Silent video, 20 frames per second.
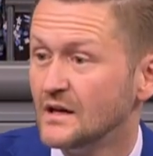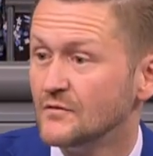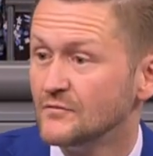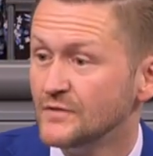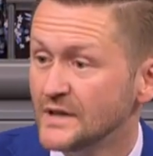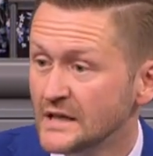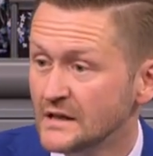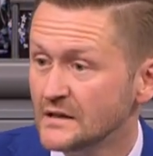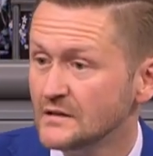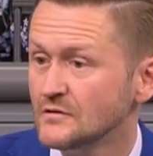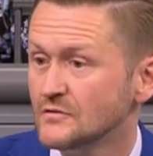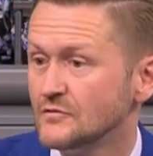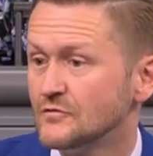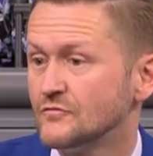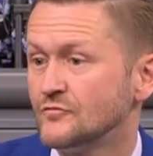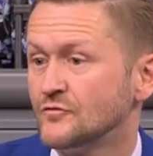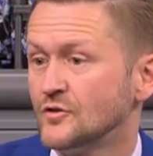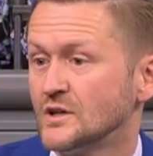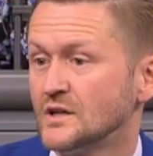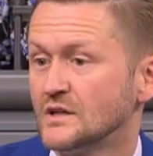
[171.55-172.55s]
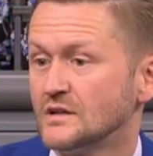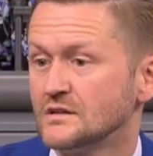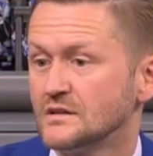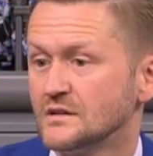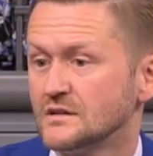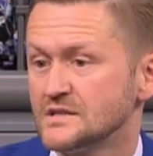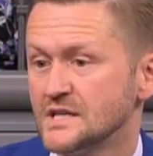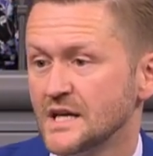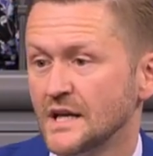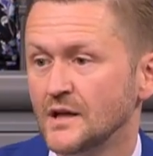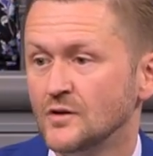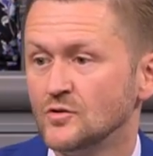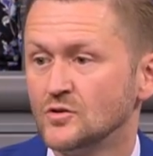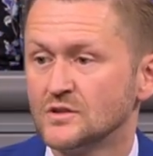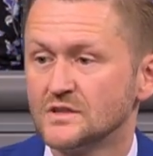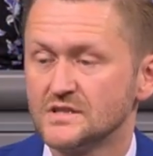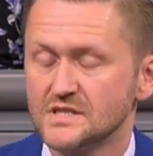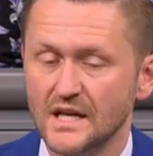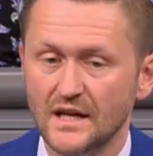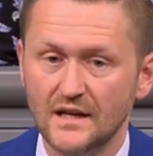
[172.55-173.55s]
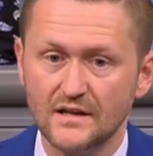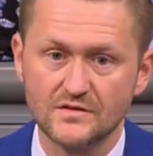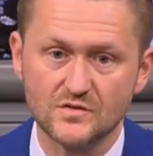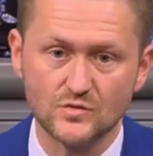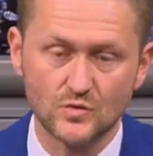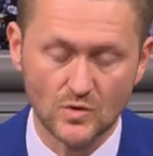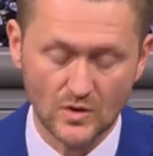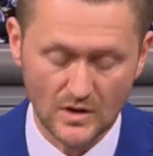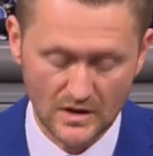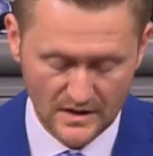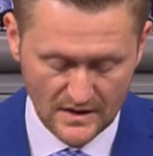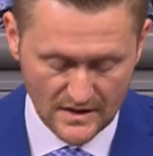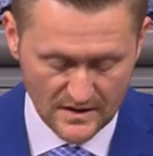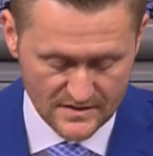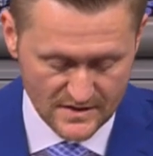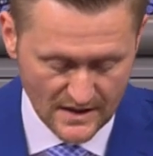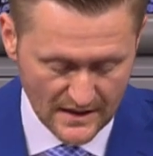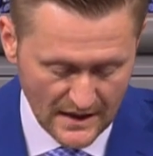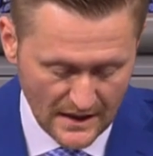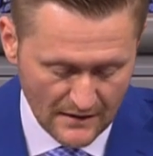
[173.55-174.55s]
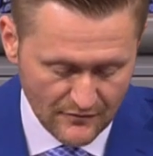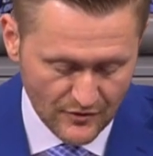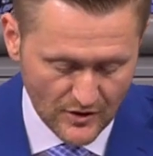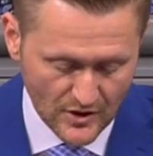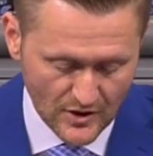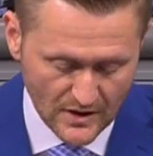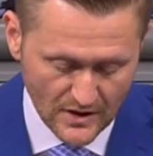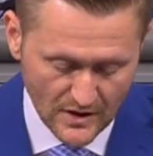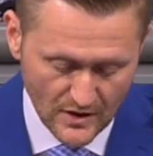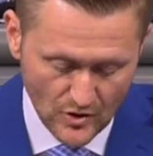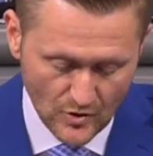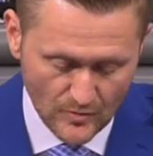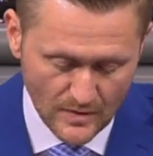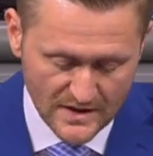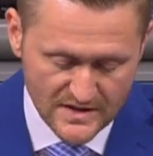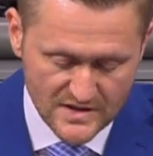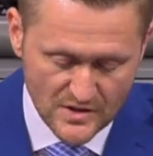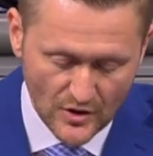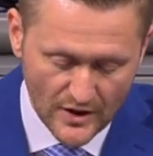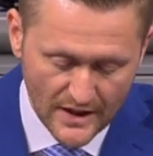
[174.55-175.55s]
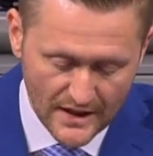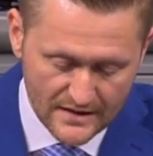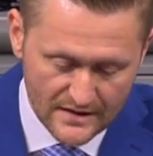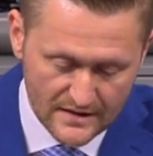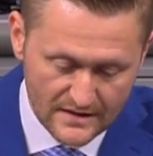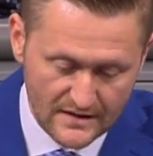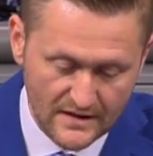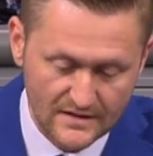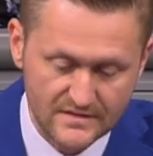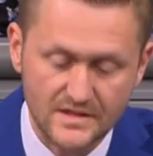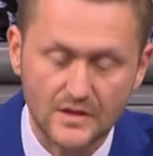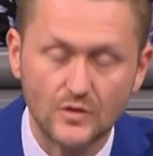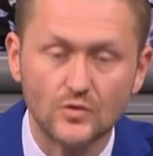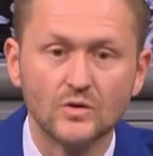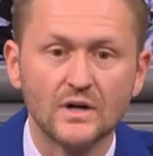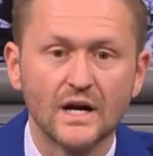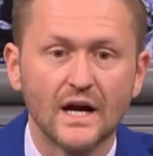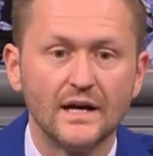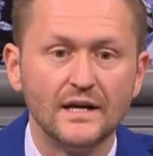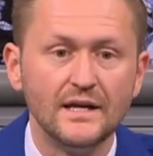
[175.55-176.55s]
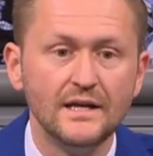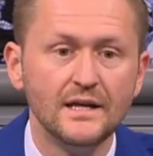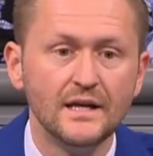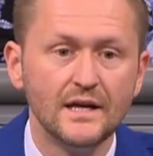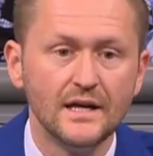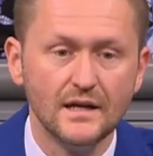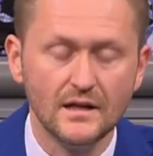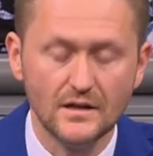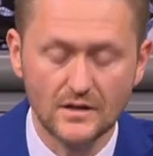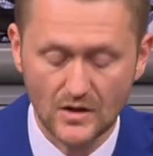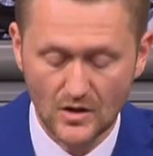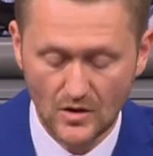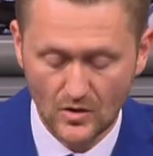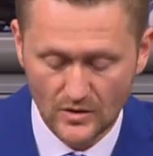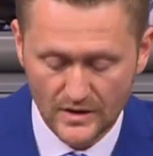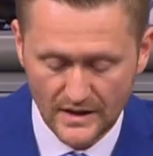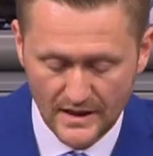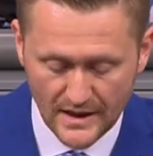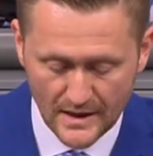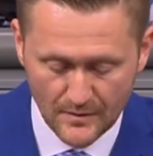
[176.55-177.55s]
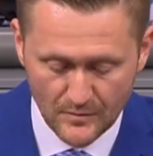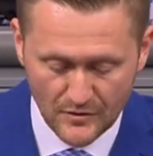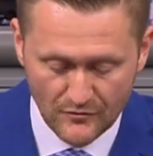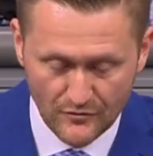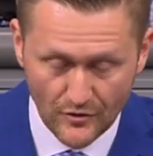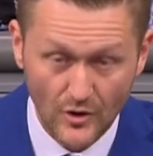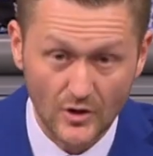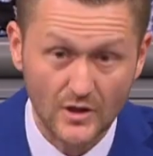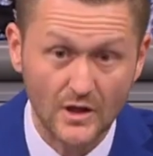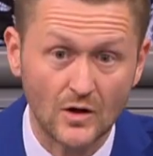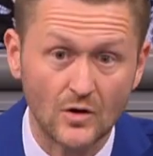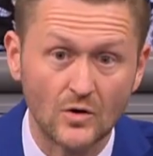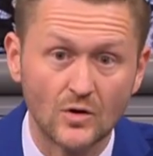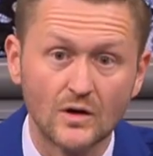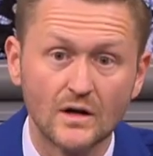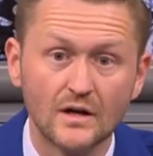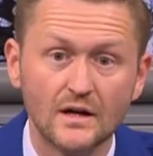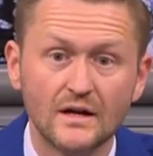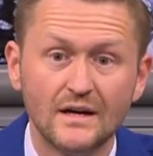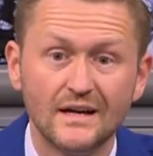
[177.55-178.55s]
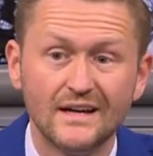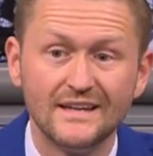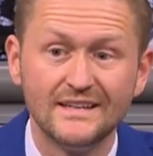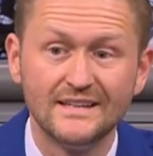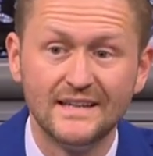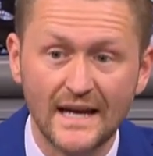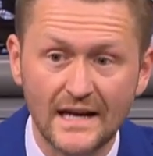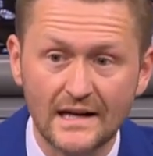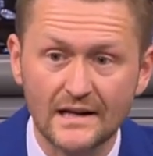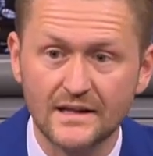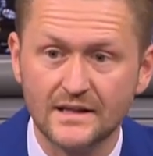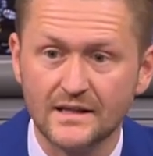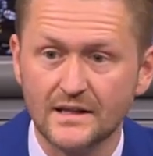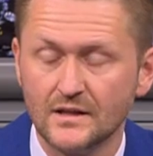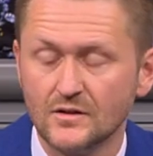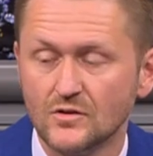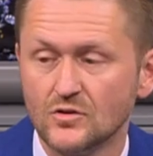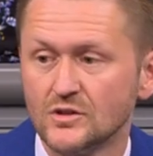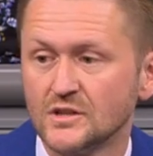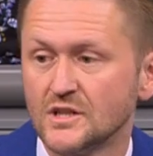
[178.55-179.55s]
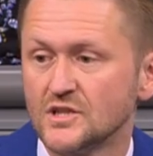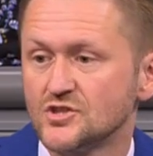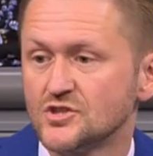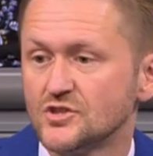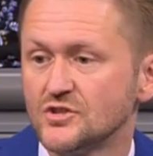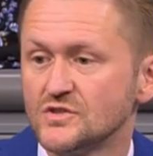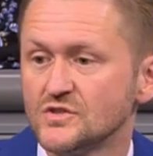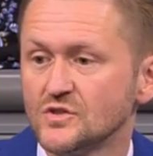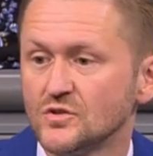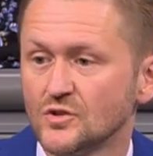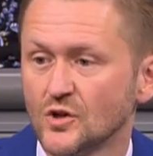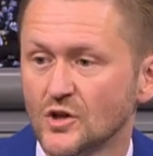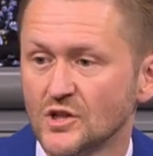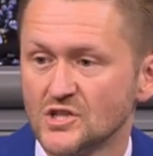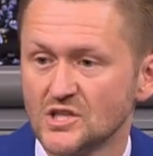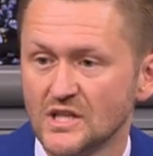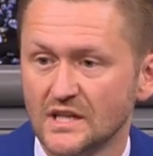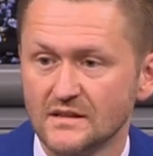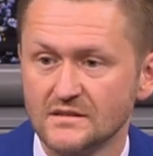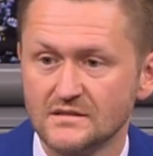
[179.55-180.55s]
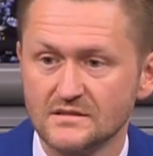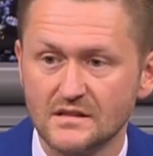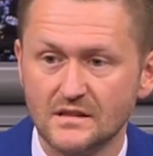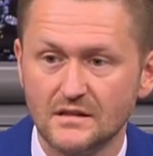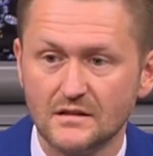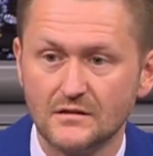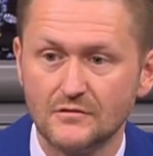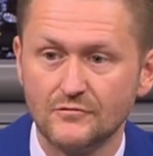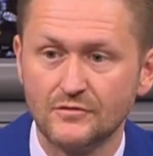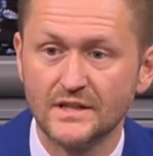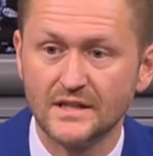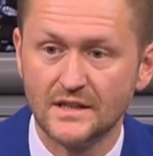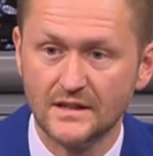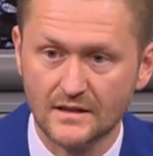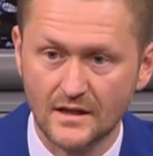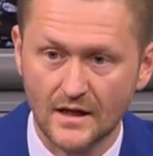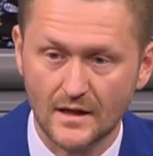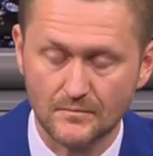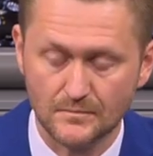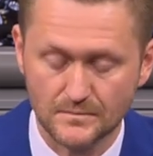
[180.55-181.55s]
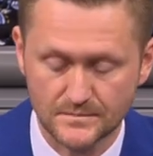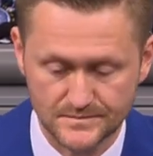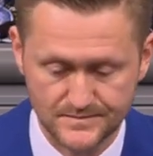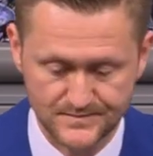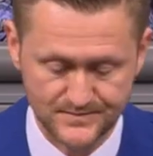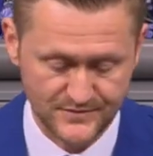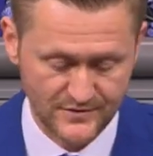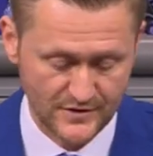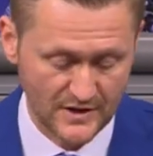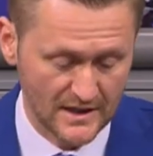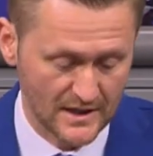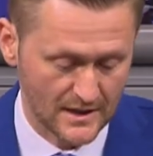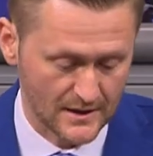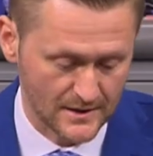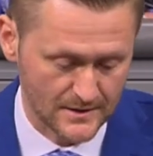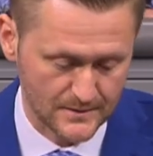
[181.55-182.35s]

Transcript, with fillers: Wir von CDU und CSU sind davon überzeugt, dass die Ukraine und ihre Bevölkerung jegliche Unterstützung Deutschlands verdient haben. Vielen Dank.